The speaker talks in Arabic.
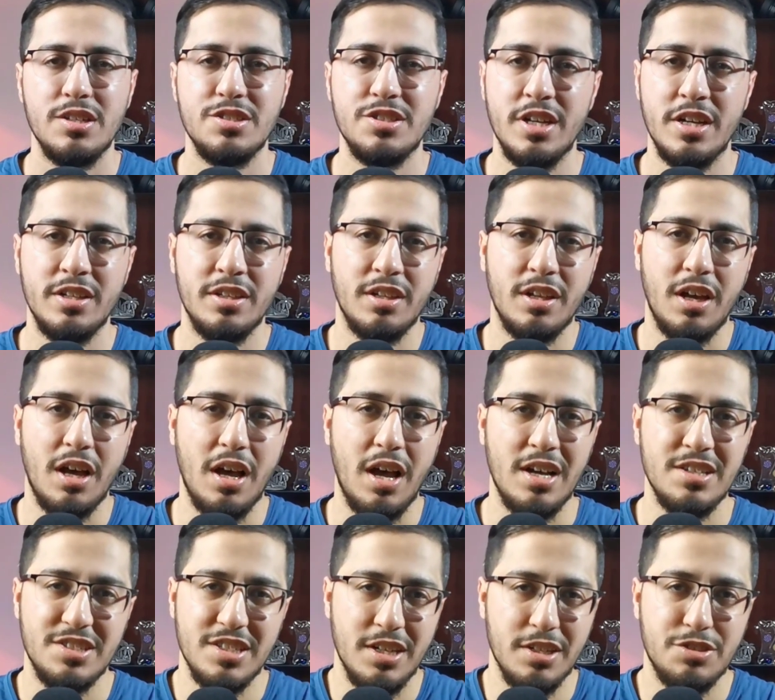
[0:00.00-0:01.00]
زين
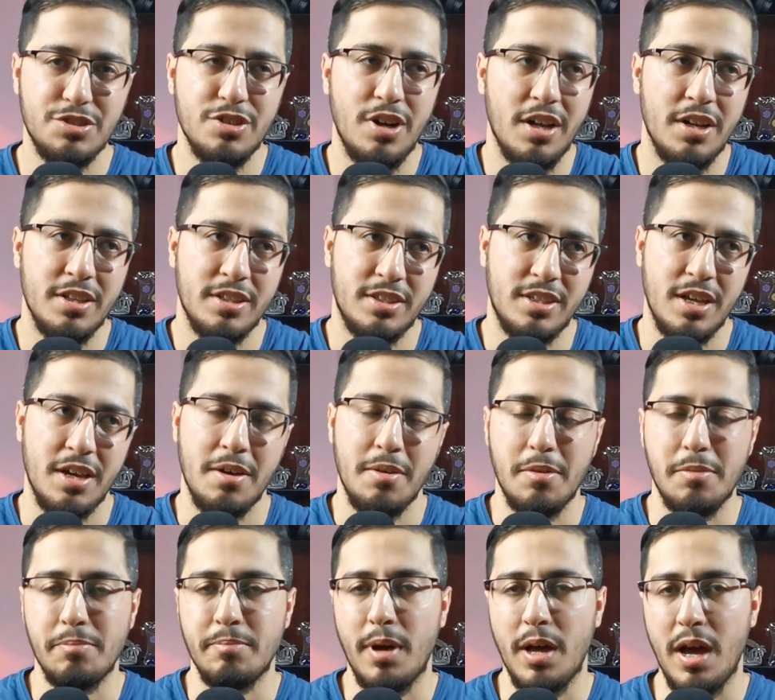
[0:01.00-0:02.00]
اسالك سؤال
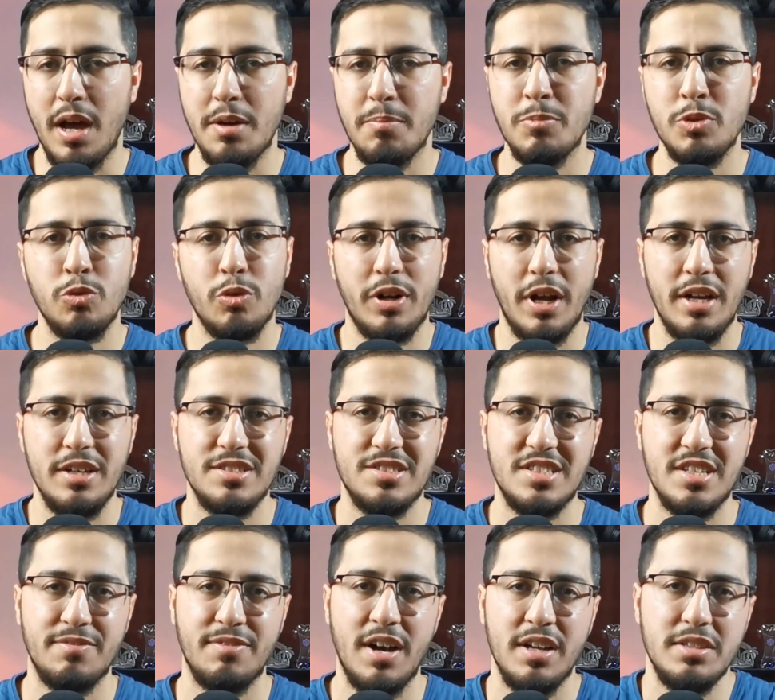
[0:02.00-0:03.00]
انت منو راح
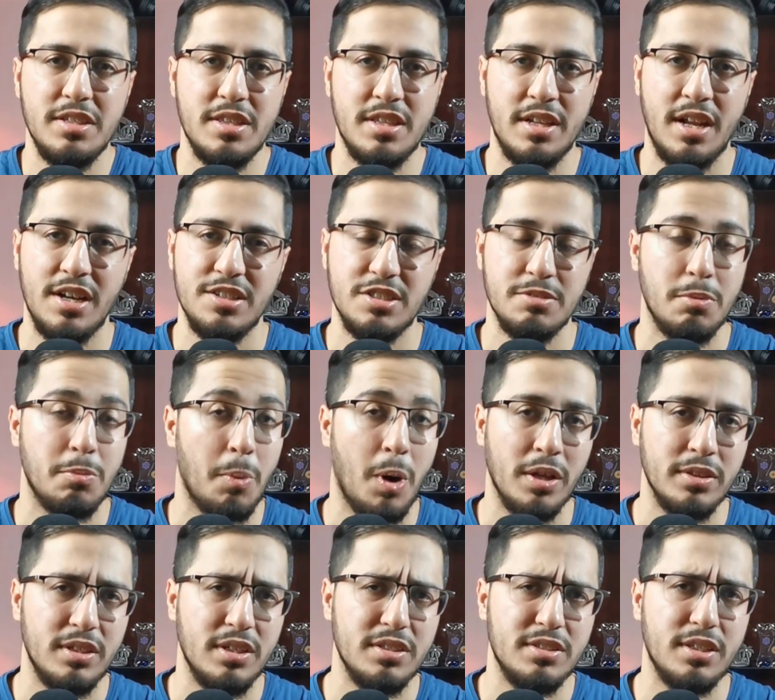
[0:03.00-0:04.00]
يستفاد اذا انحسب
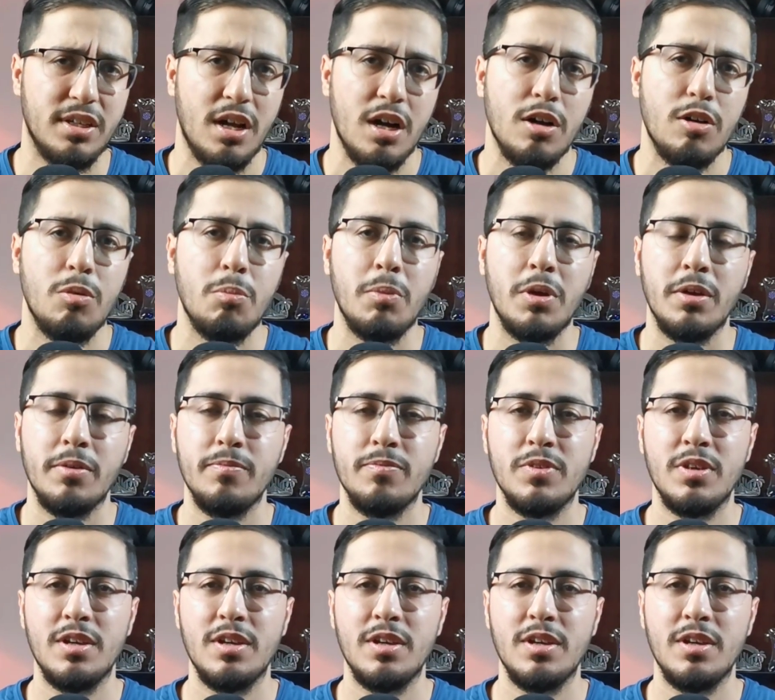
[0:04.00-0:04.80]
المعدل التراكمي